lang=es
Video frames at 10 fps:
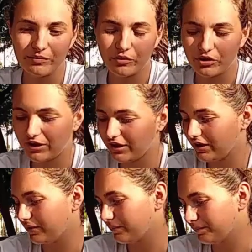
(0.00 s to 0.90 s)
No tienen por
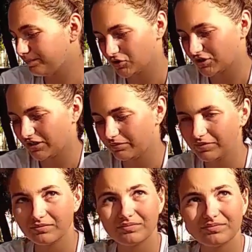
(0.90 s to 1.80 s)
qué, no sé,
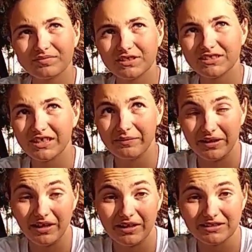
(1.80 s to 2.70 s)
discriminar.
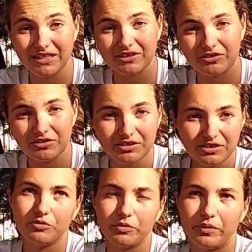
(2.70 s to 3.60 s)
Discriminar, exacto.
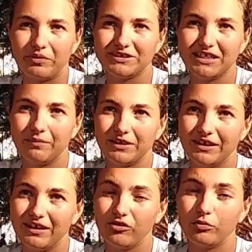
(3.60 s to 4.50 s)
Solo por ver una chica
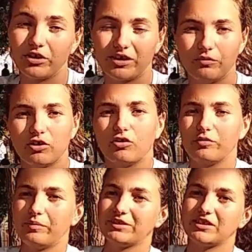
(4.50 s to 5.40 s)
patinando, por ejemplo,
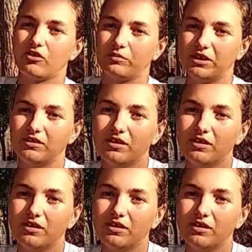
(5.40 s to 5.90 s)
algo que me ha pasado a